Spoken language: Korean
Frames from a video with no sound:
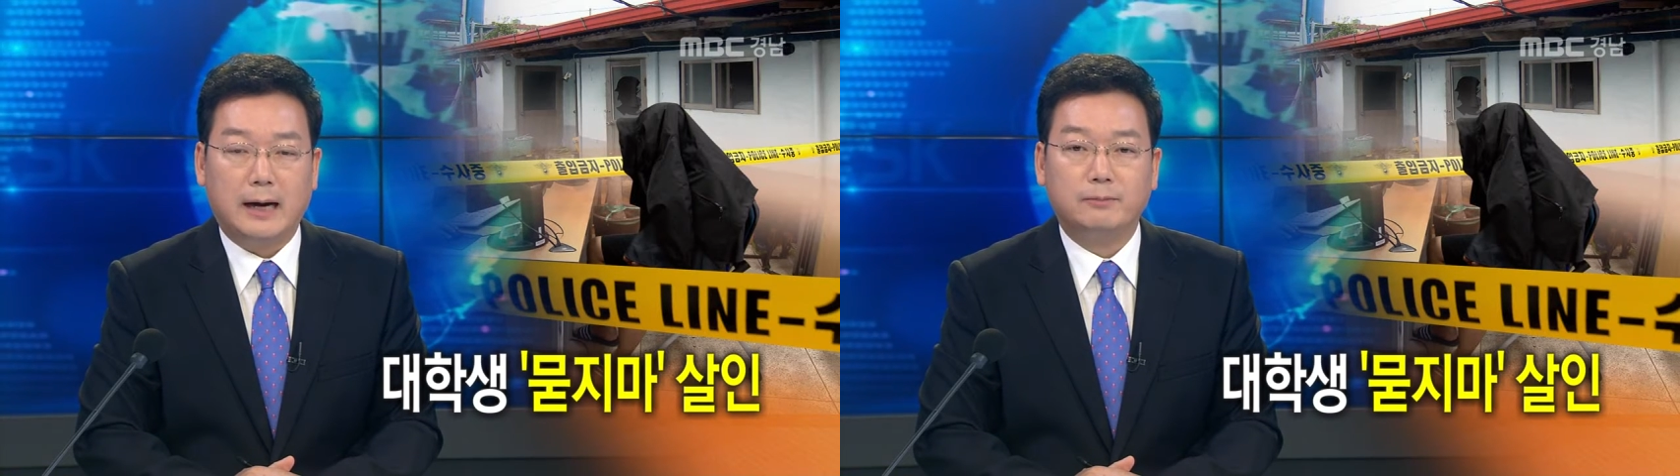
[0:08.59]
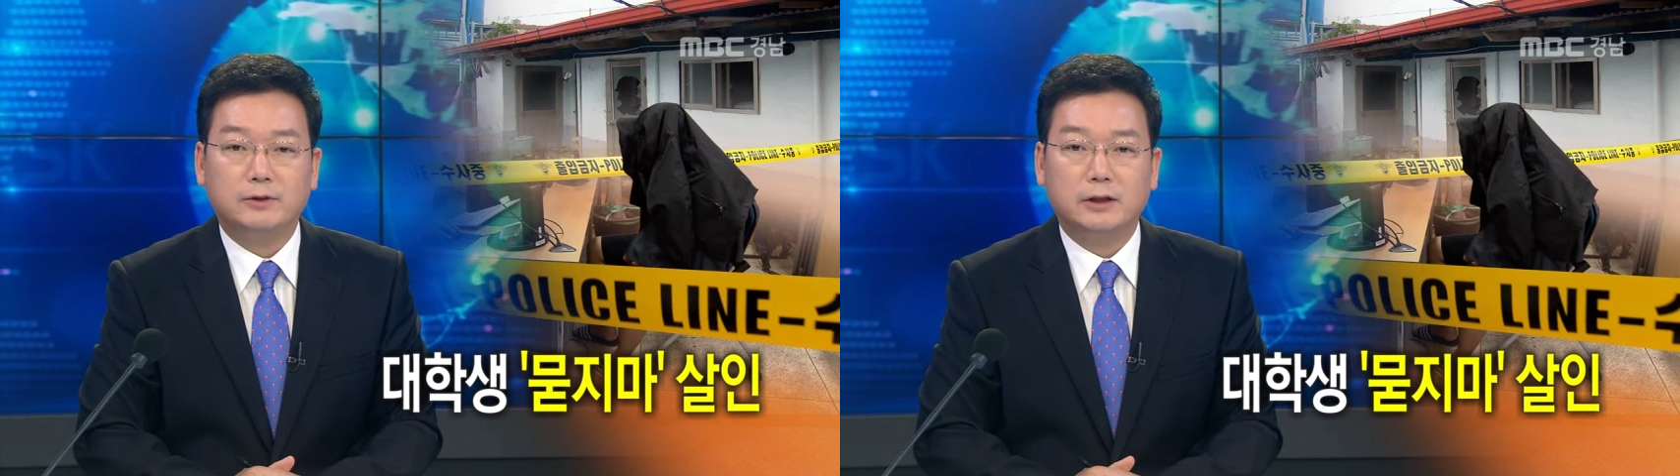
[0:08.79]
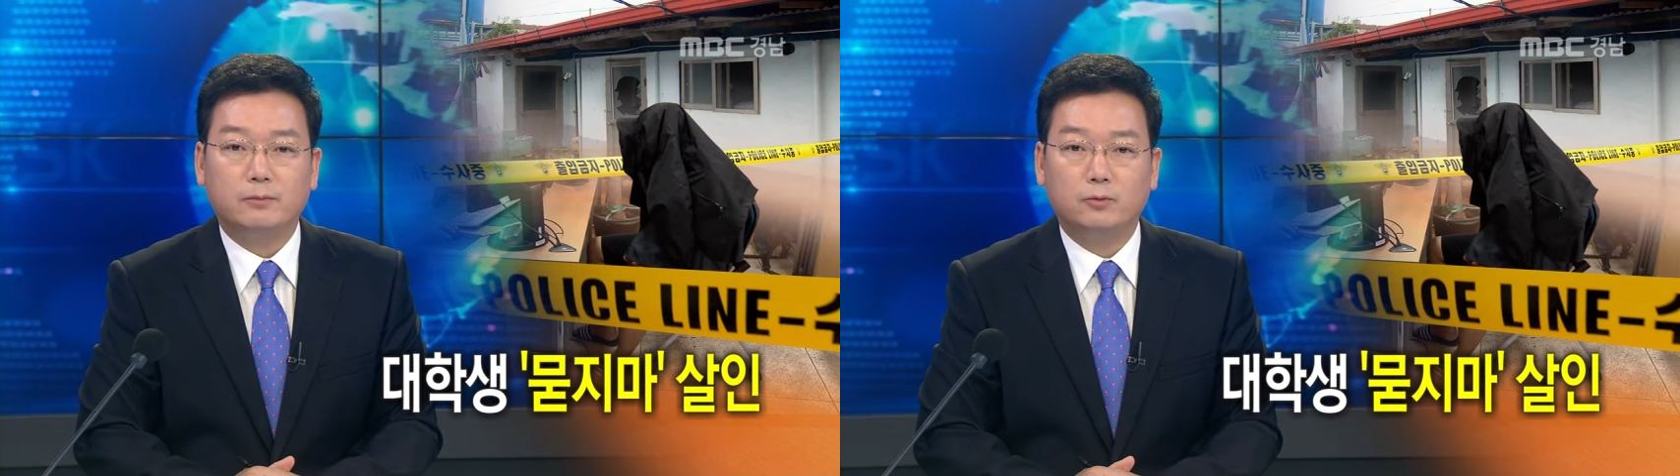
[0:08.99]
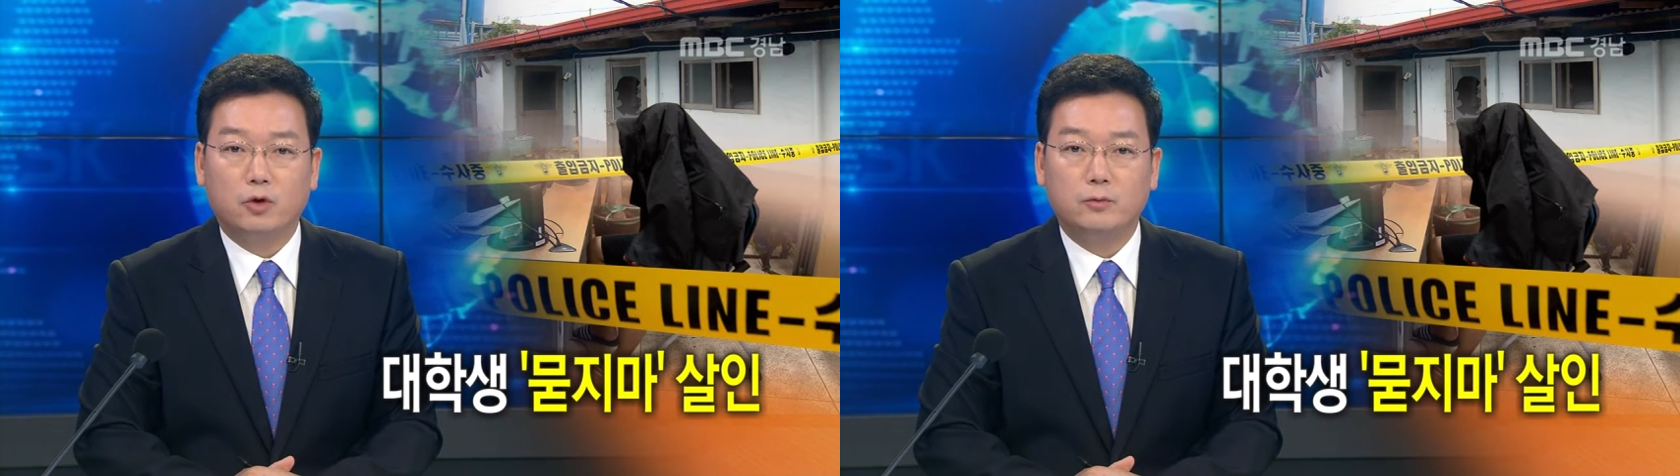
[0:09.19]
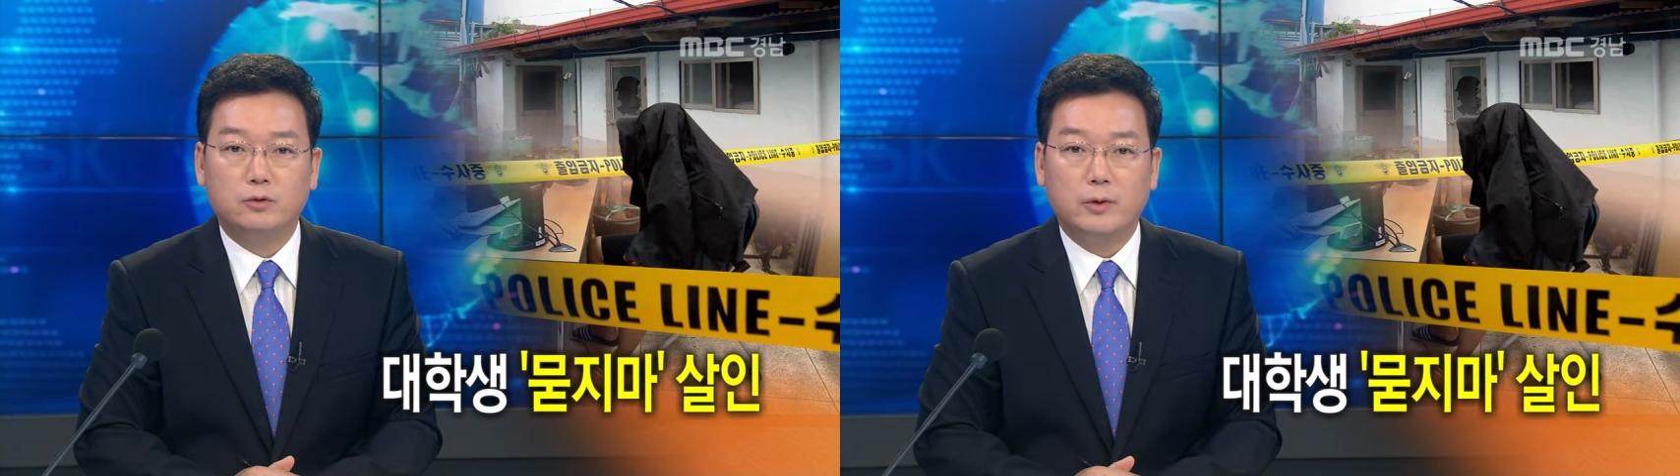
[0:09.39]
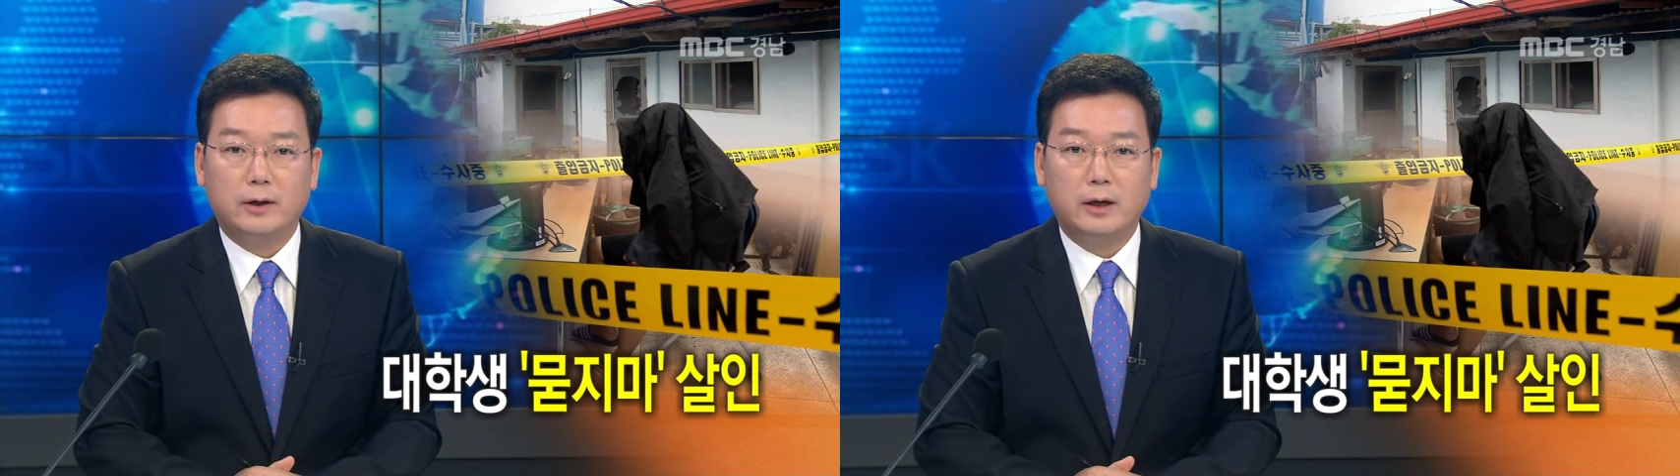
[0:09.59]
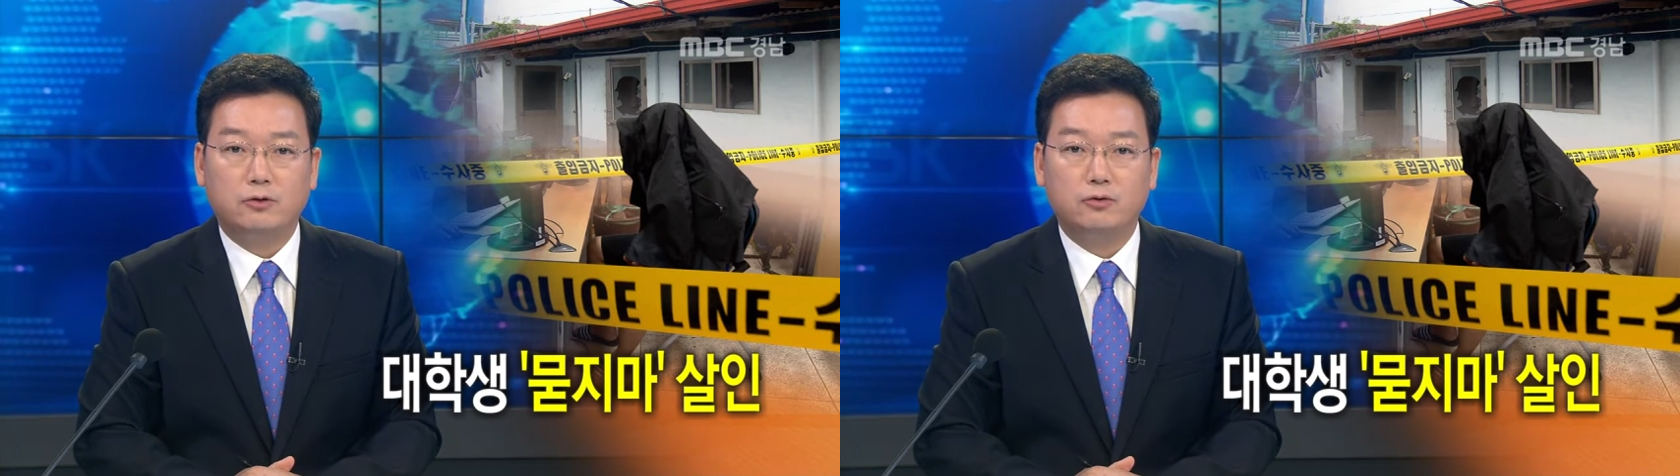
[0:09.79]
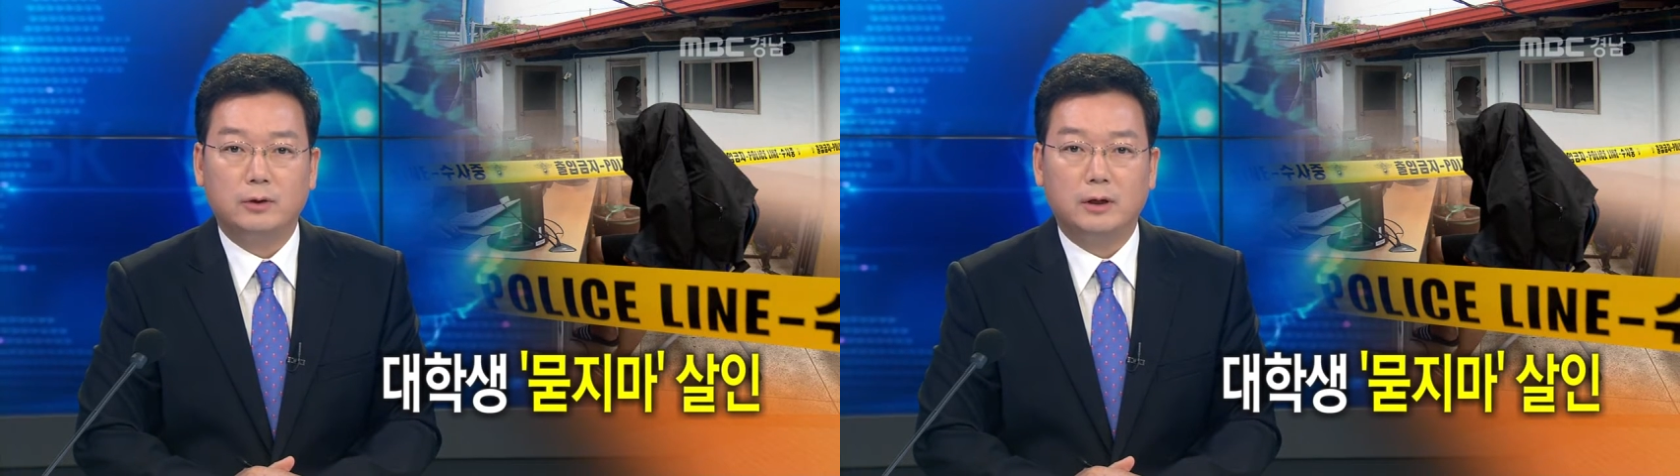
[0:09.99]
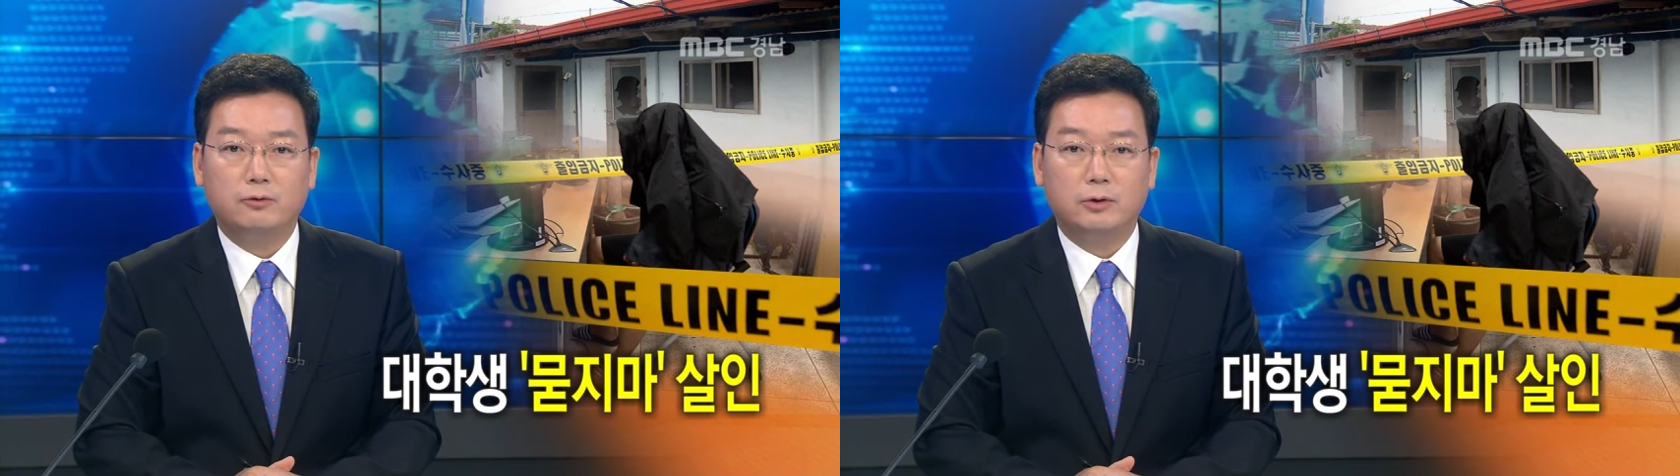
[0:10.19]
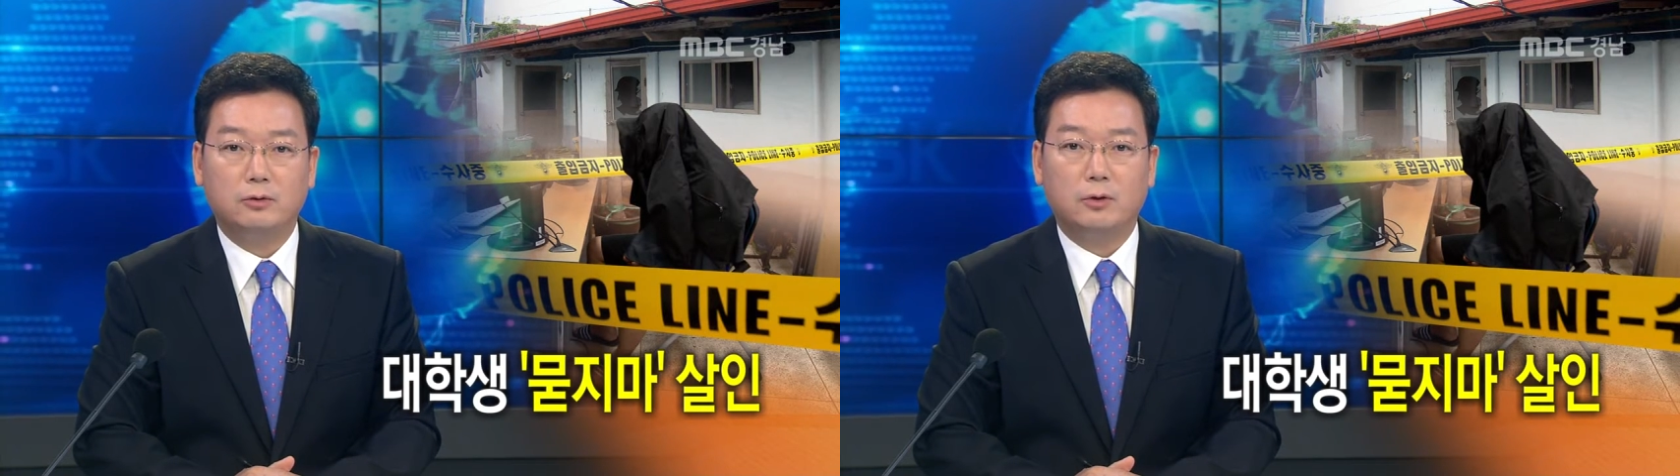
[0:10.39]
앞집 노부부에게 흉기를
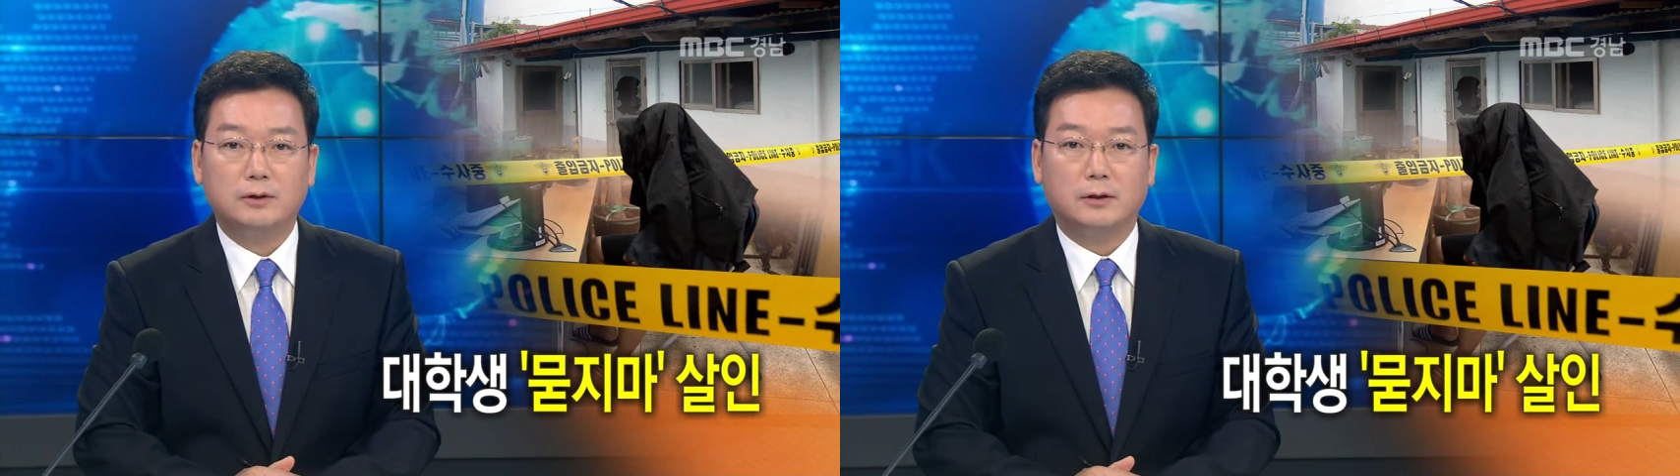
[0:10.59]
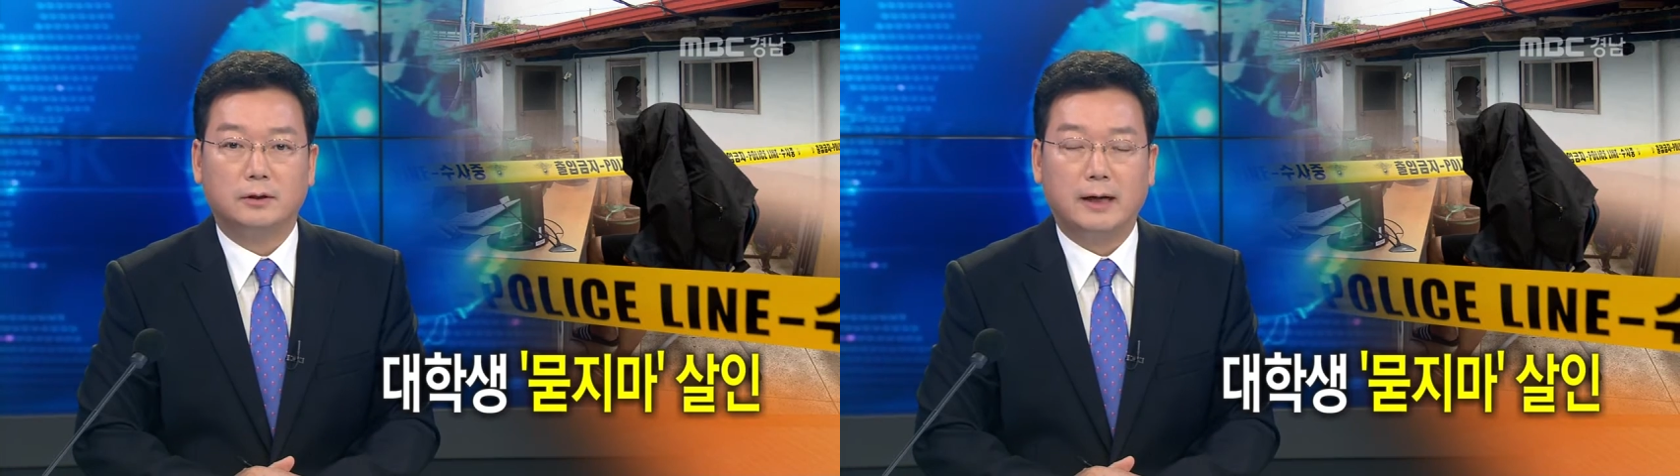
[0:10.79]
휘둘러서